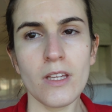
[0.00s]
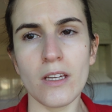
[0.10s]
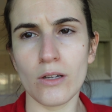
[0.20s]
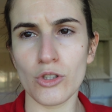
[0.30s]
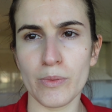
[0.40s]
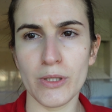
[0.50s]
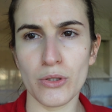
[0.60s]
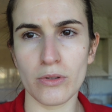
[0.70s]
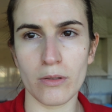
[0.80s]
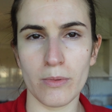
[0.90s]
E é um
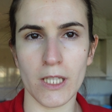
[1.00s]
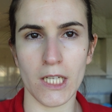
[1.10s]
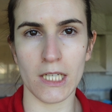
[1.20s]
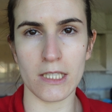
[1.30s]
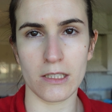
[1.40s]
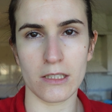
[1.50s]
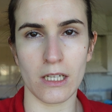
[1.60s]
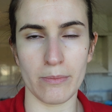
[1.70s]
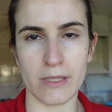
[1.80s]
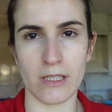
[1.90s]
desperdício ter comida em casa que
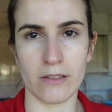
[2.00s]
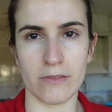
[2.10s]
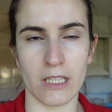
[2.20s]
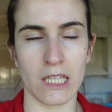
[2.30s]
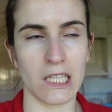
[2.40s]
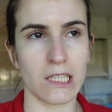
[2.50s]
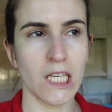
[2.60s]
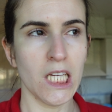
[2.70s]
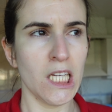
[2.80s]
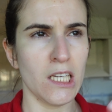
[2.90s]
está a passar a validade
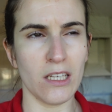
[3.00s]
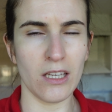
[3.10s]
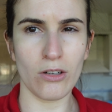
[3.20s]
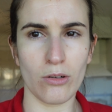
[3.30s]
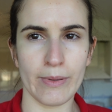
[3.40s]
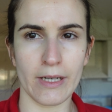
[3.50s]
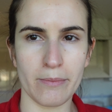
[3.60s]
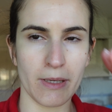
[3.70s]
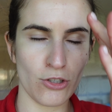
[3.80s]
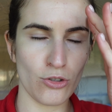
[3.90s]
e ir
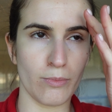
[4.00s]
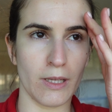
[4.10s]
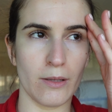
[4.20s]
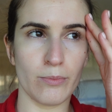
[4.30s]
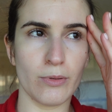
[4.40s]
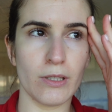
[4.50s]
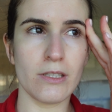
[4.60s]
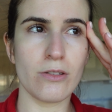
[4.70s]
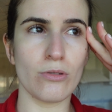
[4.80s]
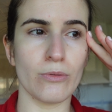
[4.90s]
comprar mais comida. Por
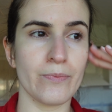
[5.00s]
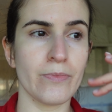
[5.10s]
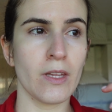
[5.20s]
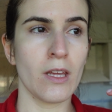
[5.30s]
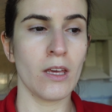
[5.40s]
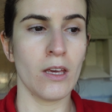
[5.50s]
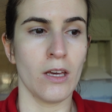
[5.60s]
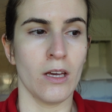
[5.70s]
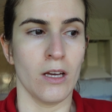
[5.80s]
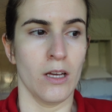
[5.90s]
isso,
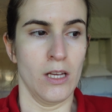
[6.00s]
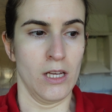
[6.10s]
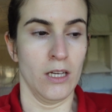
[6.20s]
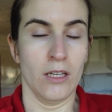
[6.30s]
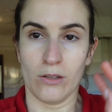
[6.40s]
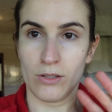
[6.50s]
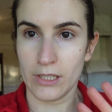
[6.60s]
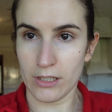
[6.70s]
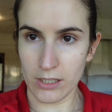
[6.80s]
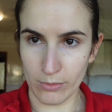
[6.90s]

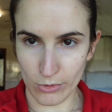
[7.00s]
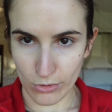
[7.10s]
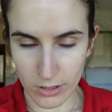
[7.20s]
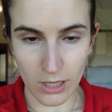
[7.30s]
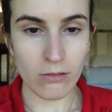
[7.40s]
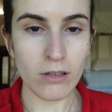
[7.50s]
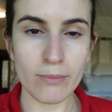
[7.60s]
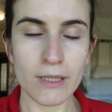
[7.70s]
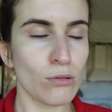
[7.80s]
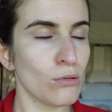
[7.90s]
Consegui ter assim uma noção,
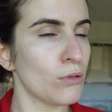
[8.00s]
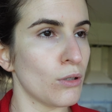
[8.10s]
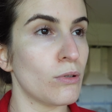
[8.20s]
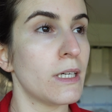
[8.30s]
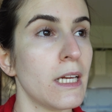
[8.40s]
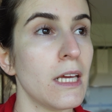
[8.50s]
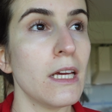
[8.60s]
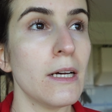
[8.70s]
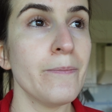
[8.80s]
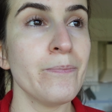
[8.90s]
arrumei tudo o que eu
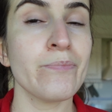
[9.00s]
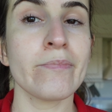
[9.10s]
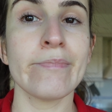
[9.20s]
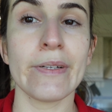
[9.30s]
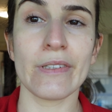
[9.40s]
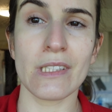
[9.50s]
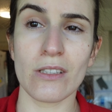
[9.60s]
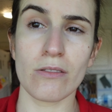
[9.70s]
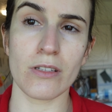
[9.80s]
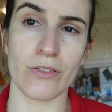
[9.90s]
queria. Para
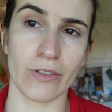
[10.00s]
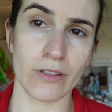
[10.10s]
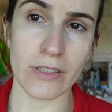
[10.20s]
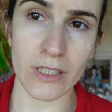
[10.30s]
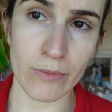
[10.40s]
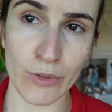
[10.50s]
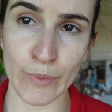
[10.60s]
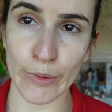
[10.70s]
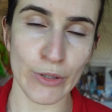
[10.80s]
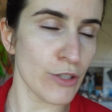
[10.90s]
vocês não sei se foi interessante,
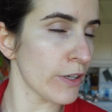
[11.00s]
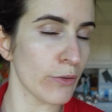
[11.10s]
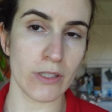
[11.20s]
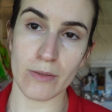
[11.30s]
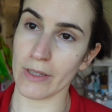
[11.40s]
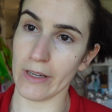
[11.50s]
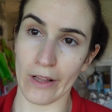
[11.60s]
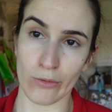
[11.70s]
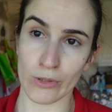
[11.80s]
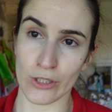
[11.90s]
mas pelo menos ficam a saber
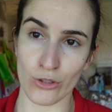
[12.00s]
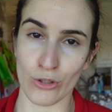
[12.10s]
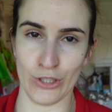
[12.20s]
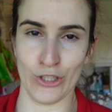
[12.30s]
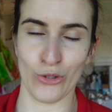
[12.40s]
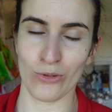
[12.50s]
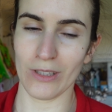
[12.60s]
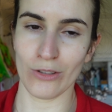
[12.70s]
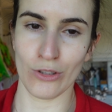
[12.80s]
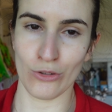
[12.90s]
algumas das coisas que eu
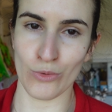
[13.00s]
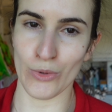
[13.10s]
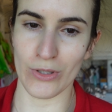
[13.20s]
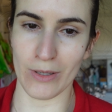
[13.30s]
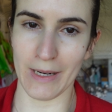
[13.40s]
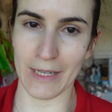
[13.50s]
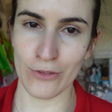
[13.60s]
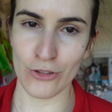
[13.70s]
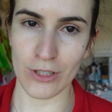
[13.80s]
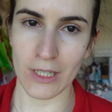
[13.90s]
tenho dentro dos meus
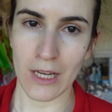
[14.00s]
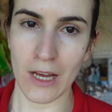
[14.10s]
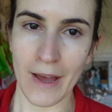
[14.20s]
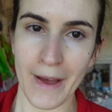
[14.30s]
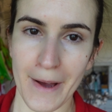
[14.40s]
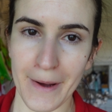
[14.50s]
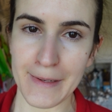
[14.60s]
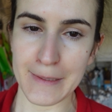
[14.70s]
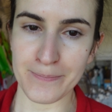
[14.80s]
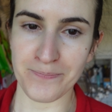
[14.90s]
armários.
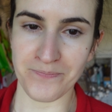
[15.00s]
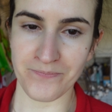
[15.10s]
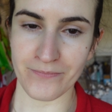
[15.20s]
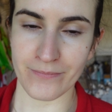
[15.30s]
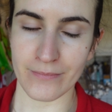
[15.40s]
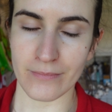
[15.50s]
Um,